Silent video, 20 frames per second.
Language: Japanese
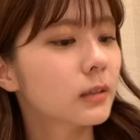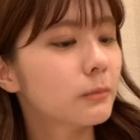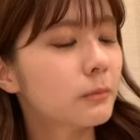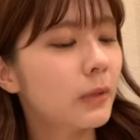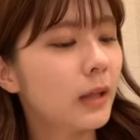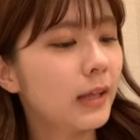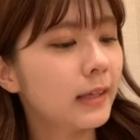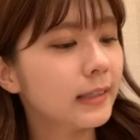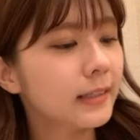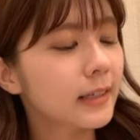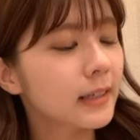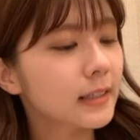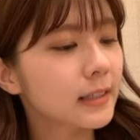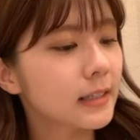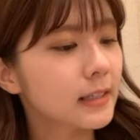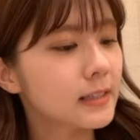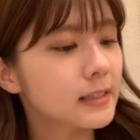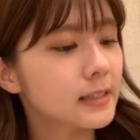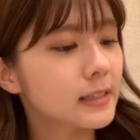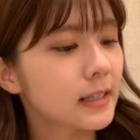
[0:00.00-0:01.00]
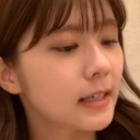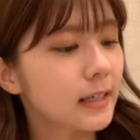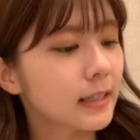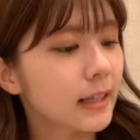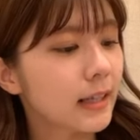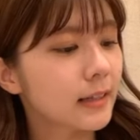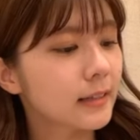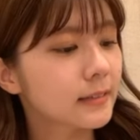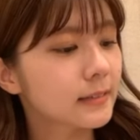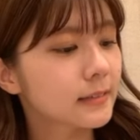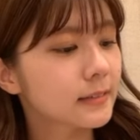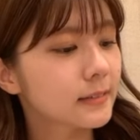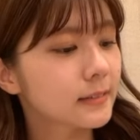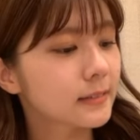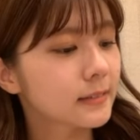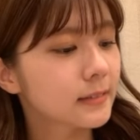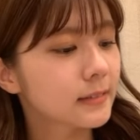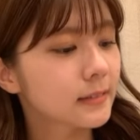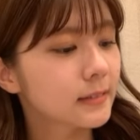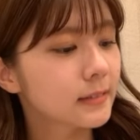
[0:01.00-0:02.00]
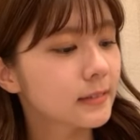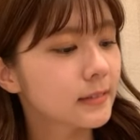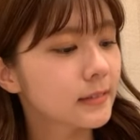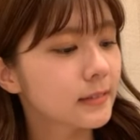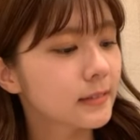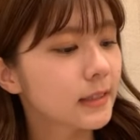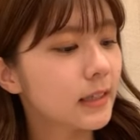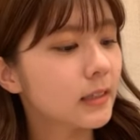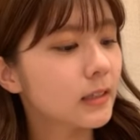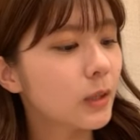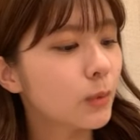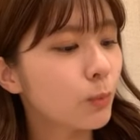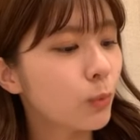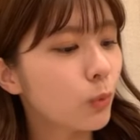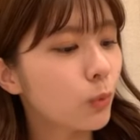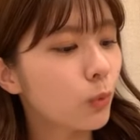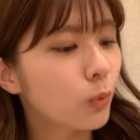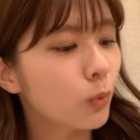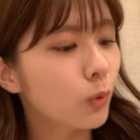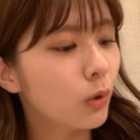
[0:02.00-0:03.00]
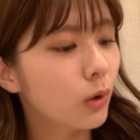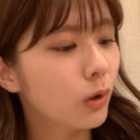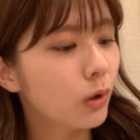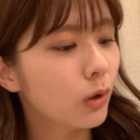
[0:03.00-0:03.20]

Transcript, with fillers: まあいいか気にしないでいやでも